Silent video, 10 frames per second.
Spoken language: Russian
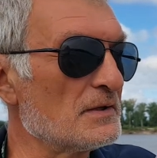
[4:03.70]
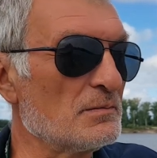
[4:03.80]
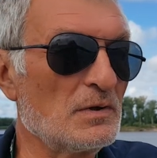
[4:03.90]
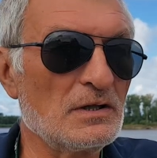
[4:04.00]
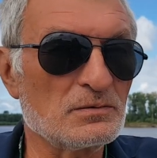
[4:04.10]
на
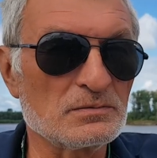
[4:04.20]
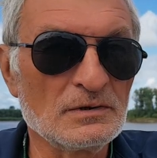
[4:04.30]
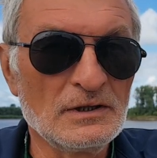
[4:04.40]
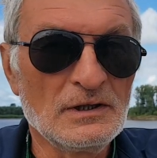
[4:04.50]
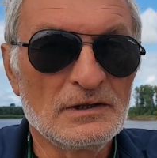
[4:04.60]
рыбалку,
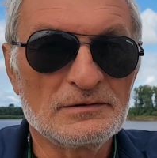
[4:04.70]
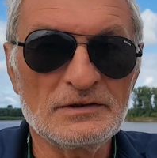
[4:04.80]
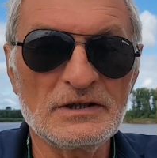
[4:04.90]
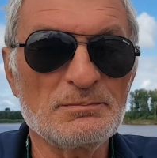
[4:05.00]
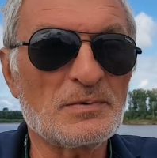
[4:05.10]
то
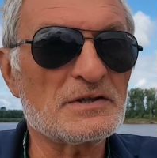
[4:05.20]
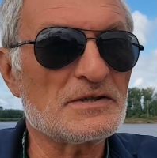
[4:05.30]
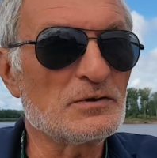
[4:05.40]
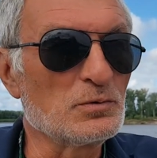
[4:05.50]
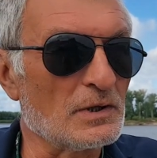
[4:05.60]
вот эта
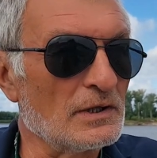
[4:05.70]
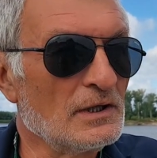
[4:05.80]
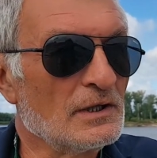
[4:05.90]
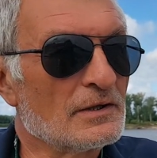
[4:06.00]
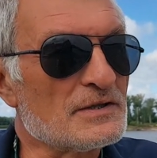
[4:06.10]
процедура
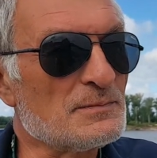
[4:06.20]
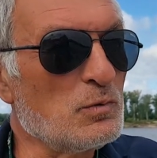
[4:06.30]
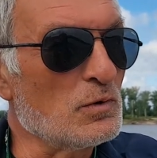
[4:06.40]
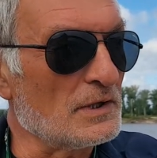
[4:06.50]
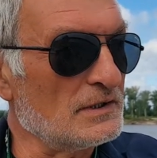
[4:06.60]

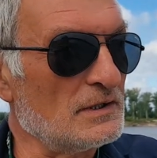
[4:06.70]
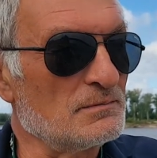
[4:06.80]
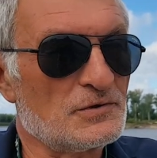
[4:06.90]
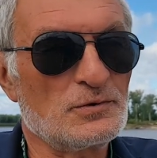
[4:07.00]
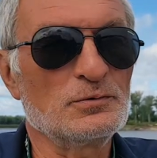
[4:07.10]
сбора
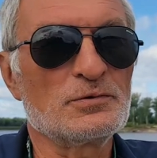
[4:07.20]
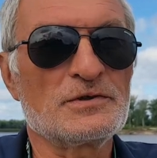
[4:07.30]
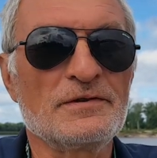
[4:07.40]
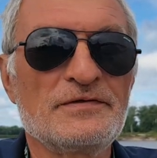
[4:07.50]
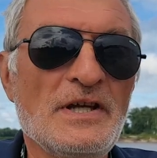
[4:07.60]
там, что
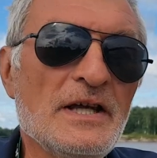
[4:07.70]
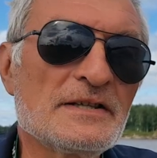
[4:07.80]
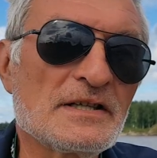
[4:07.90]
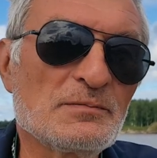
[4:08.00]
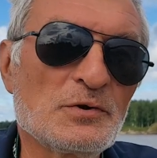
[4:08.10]
нужно
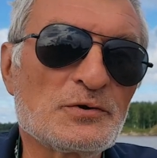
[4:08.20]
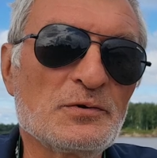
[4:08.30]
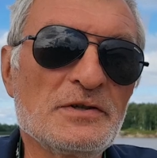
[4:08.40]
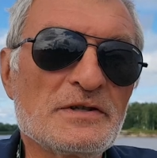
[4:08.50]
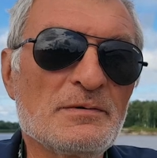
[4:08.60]
взять с собой,
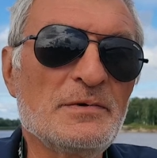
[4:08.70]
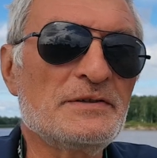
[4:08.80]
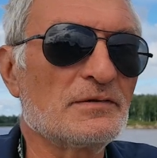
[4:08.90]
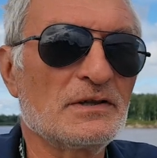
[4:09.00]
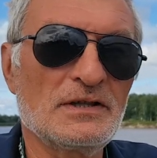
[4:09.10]
что не
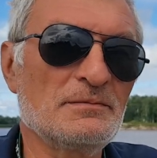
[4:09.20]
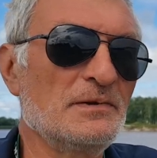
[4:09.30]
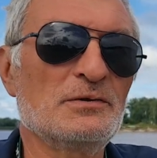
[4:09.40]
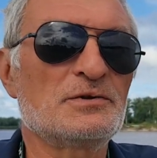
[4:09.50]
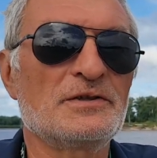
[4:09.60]
забыть, вот она
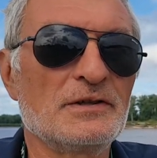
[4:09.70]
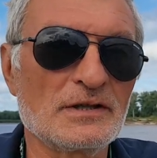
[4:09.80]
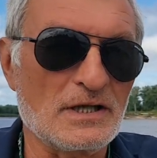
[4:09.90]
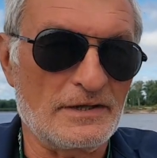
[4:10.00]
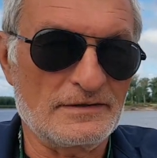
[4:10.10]
мне очень не
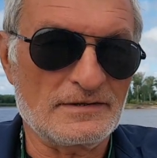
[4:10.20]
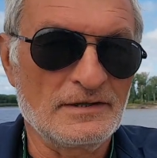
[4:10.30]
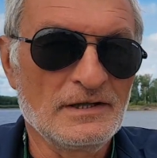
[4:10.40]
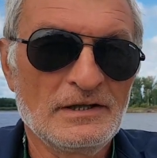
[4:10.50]
нравится.